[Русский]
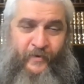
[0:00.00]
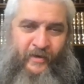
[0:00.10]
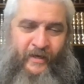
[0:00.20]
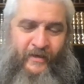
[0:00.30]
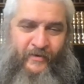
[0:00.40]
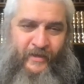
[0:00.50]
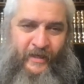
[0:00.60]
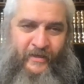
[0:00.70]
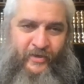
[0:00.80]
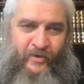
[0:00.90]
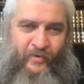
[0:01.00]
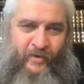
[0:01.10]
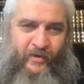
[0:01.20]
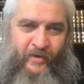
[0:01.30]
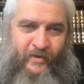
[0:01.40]
Я встал с
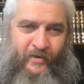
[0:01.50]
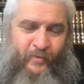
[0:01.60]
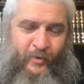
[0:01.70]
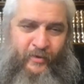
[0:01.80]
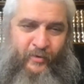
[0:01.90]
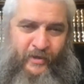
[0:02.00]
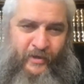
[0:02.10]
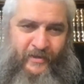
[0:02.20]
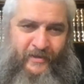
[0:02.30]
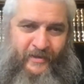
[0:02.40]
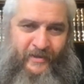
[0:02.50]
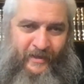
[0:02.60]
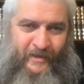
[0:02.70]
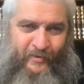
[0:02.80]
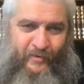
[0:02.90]
женой и просто ушли со, со
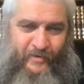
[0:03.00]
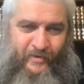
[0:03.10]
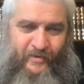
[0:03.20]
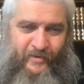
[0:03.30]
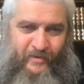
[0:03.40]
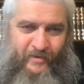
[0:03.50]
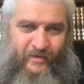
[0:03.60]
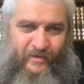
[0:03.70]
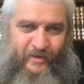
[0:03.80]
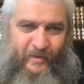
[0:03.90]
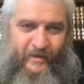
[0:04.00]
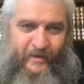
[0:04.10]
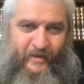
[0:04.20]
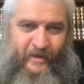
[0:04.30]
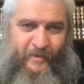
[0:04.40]
стола, ну, с, с
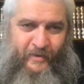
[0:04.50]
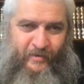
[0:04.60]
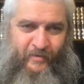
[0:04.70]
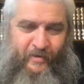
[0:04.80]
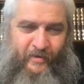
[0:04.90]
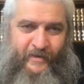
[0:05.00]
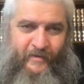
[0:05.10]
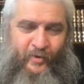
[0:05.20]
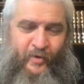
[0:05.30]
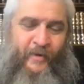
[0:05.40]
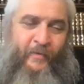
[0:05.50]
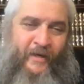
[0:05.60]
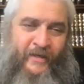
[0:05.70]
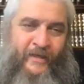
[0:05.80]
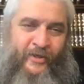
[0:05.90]
шаббатной трапезы оттуда, потому что мы не
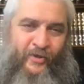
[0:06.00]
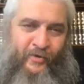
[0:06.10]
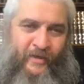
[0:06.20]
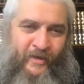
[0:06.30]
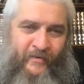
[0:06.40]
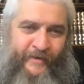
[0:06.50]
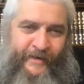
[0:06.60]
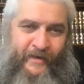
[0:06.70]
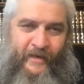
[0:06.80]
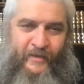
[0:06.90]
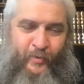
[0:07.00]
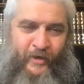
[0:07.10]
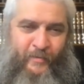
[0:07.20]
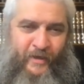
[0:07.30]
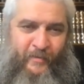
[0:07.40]
могли слышать, что они говорили. А
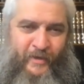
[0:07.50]
спорить было